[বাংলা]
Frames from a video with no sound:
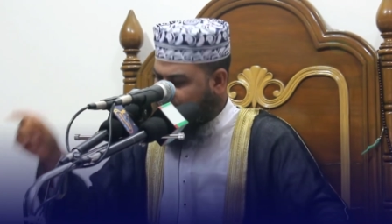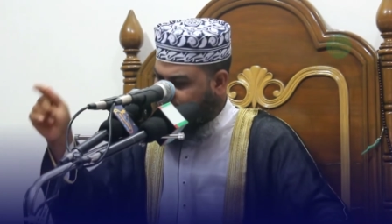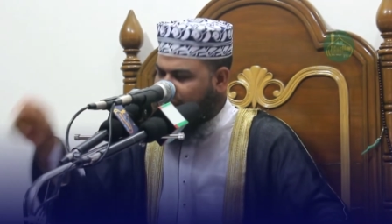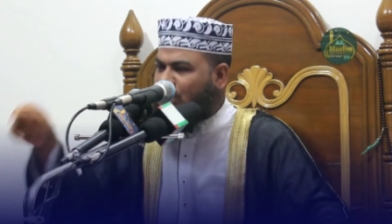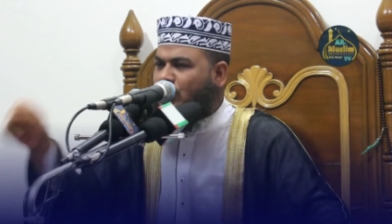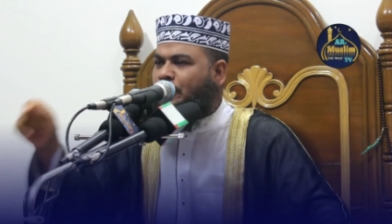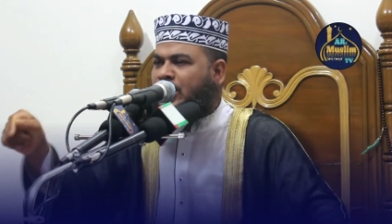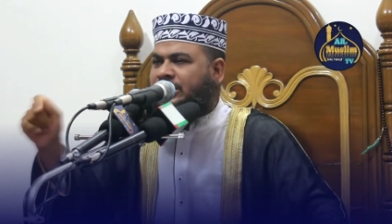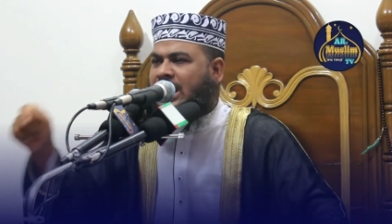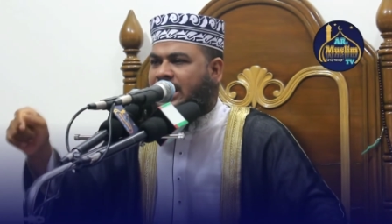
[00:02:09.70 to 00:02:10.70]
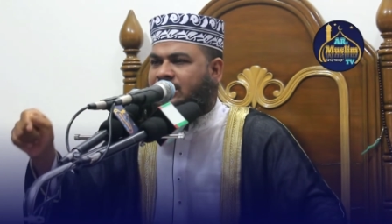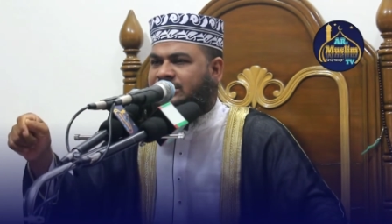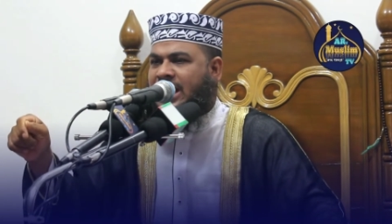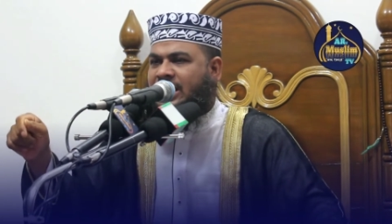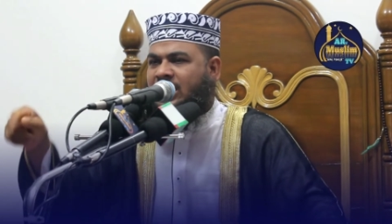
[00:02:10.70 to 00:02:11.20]
এটাই তো পরীক্ষার
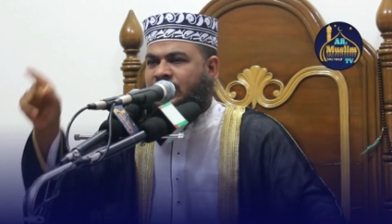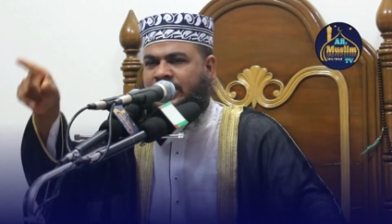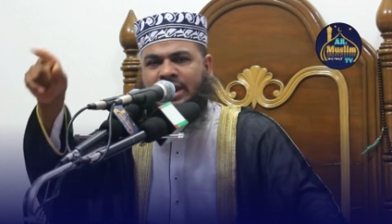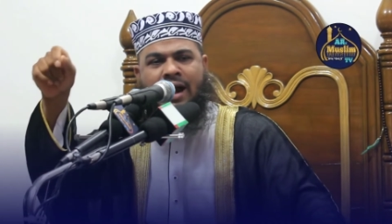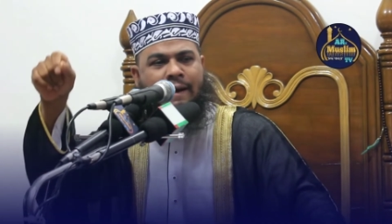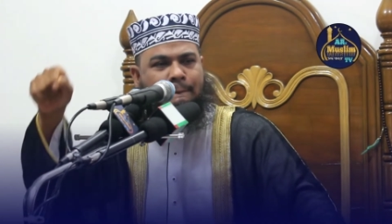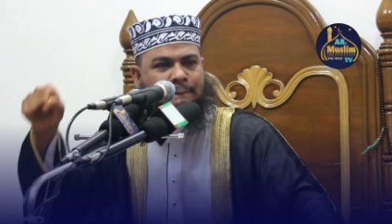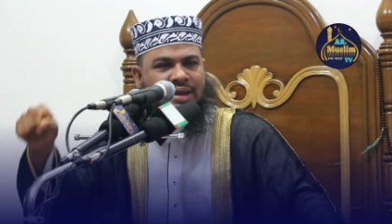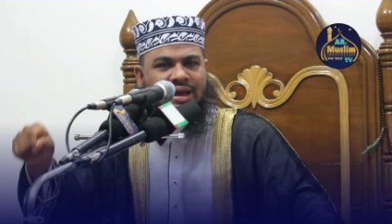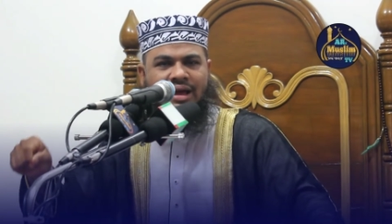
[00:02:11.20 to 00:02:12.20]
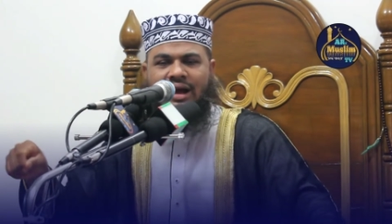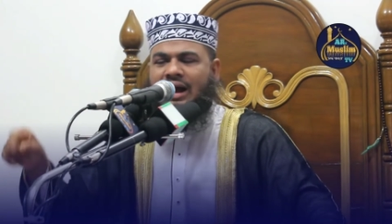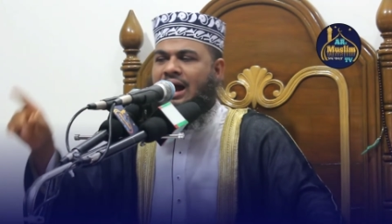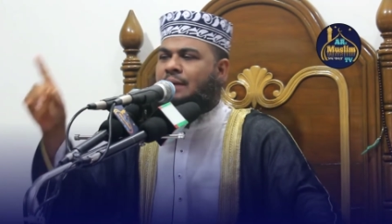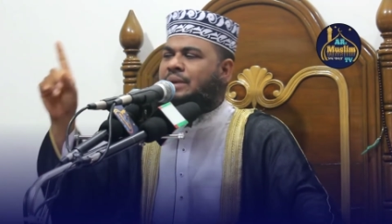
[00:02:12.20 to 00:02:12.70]
জায়গা ঠিক না
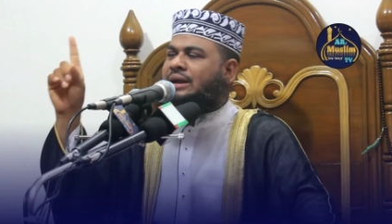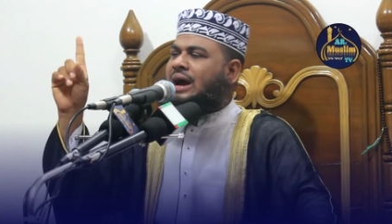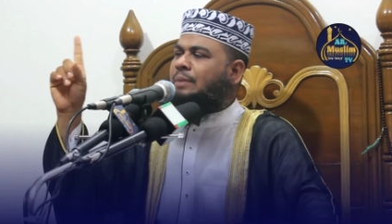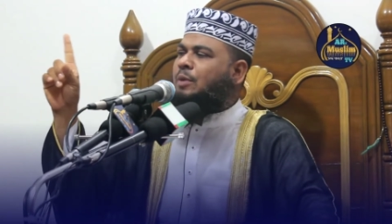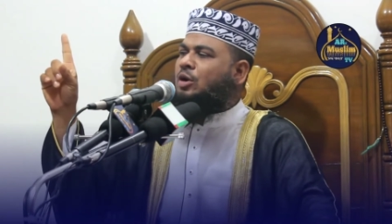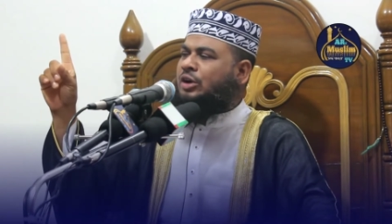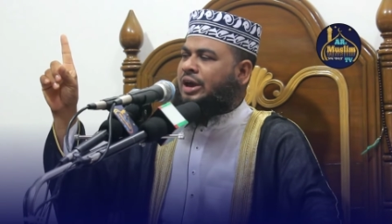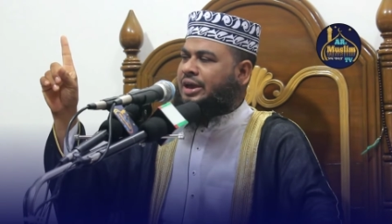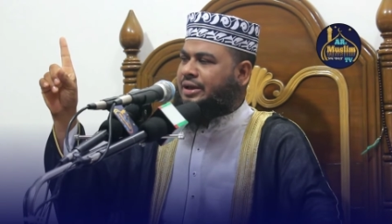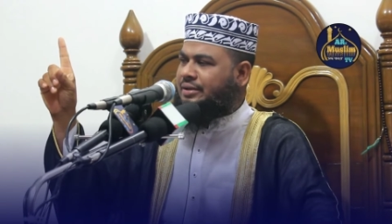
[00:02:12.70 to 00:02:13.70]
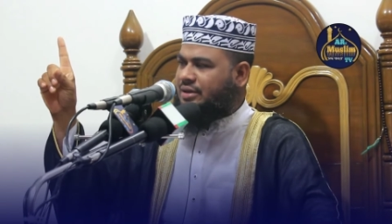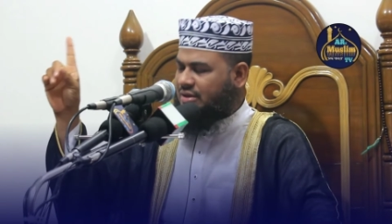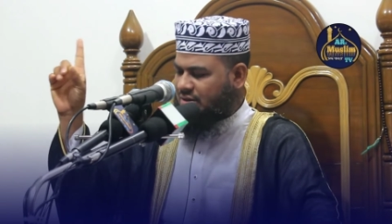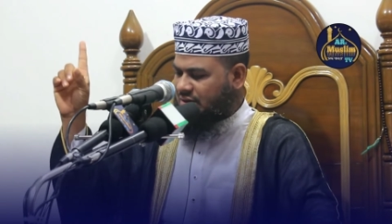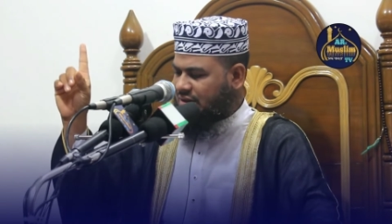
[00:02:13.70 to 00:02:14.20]
আমরা কার পক্ষে
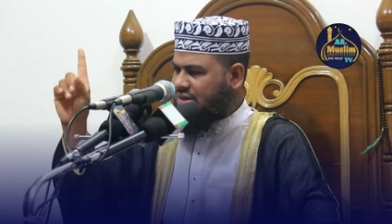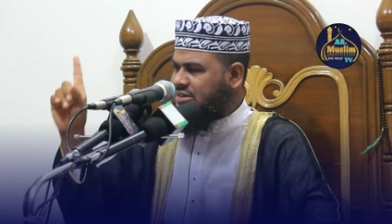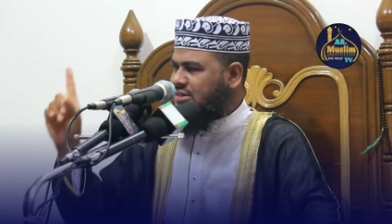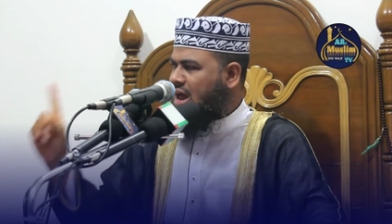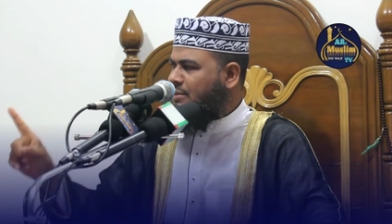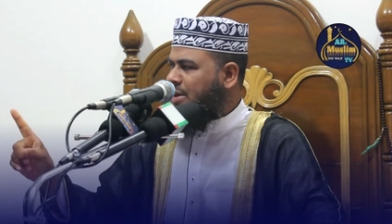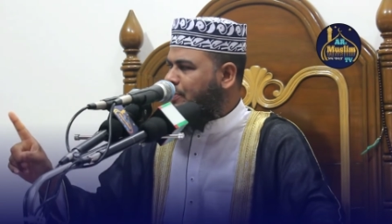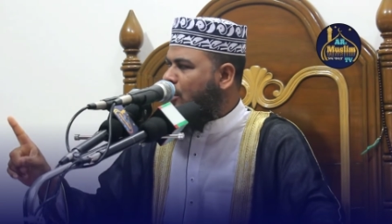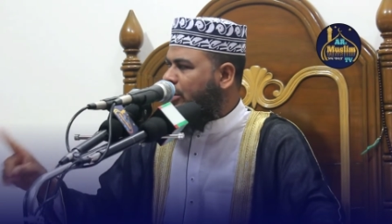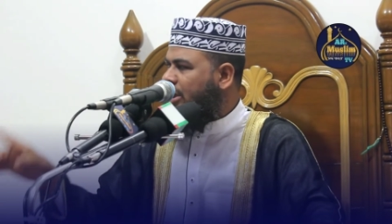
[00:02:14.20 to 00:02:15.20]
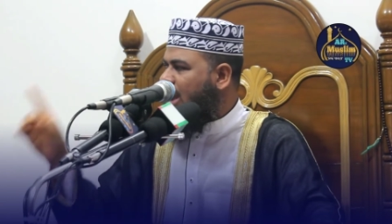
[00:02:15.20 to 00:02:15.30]
ইসলামের পক্ষে